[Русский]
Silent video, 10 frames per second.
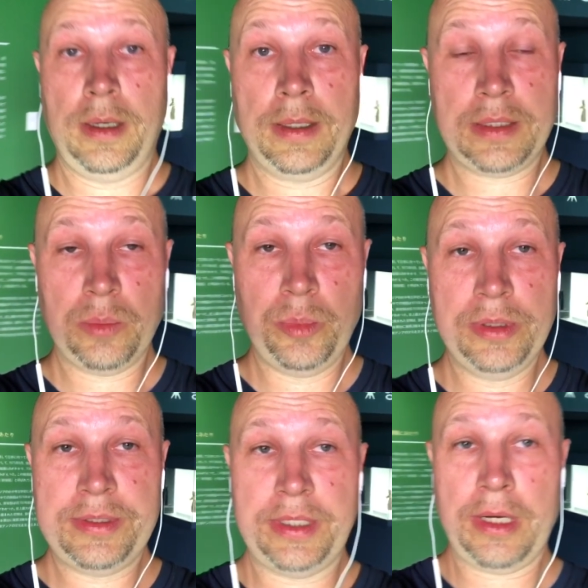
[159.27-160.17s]
Это
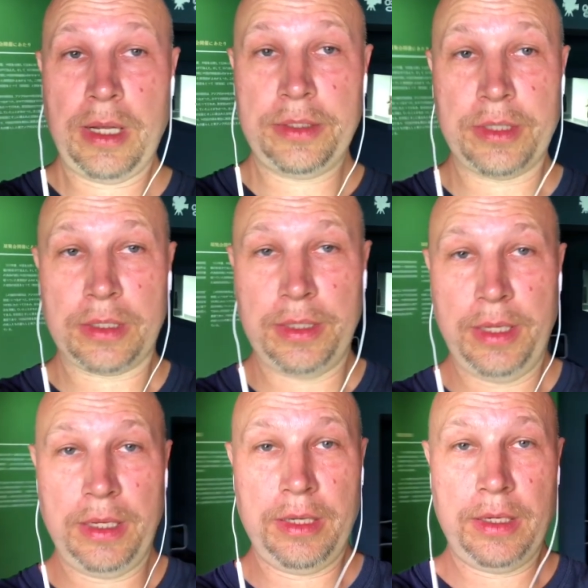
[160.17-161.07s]
был театр
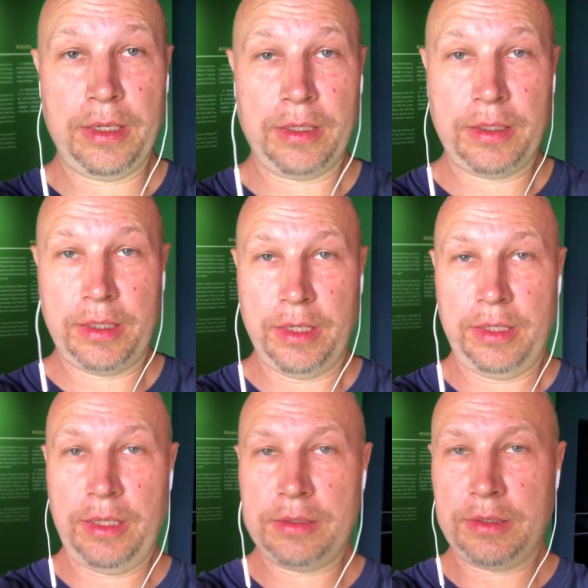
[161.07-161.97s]
для
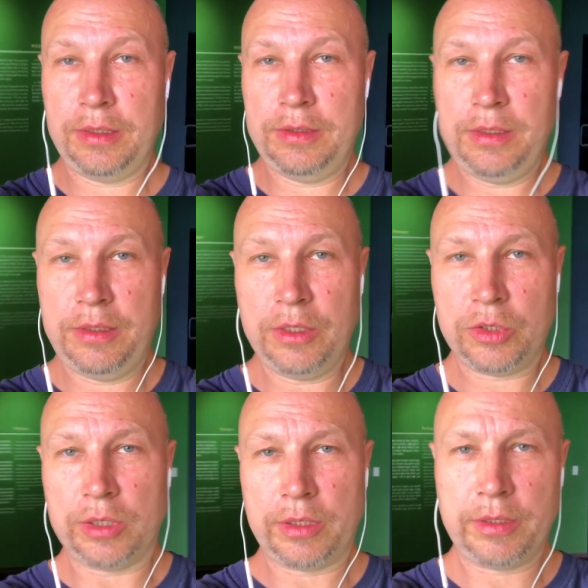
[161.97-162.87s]
корейских
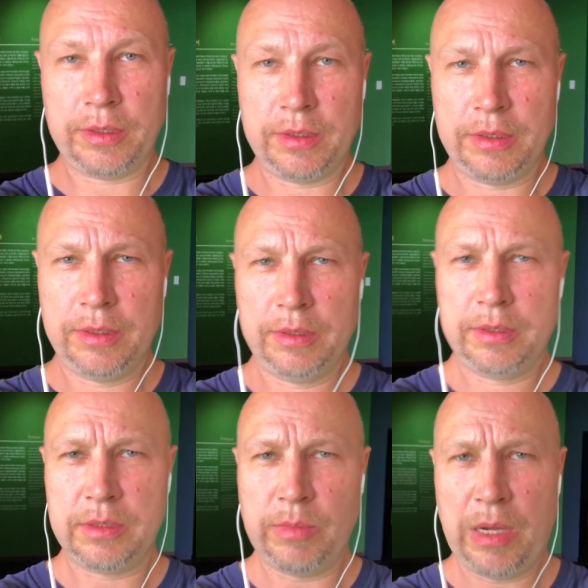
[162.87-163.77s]
детишек
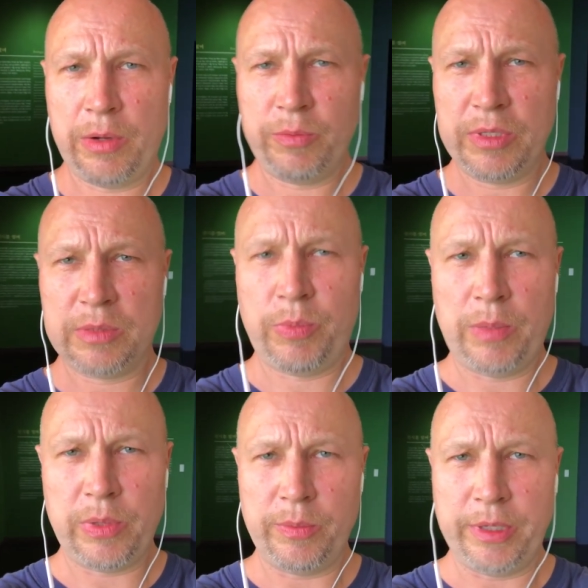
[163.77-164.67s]
с мамами и с
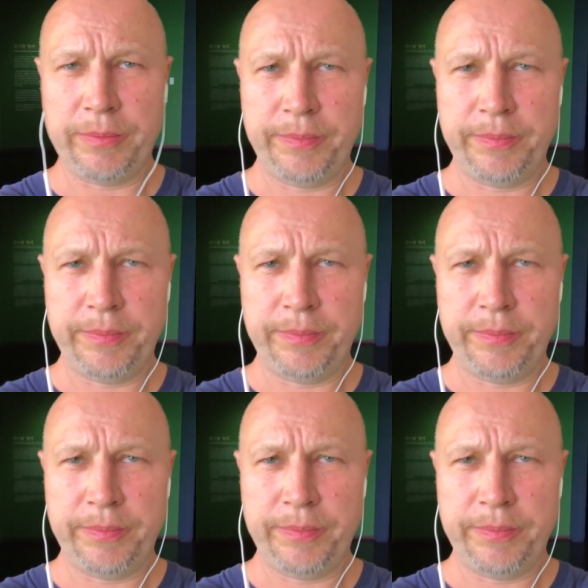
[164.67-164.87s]
папами.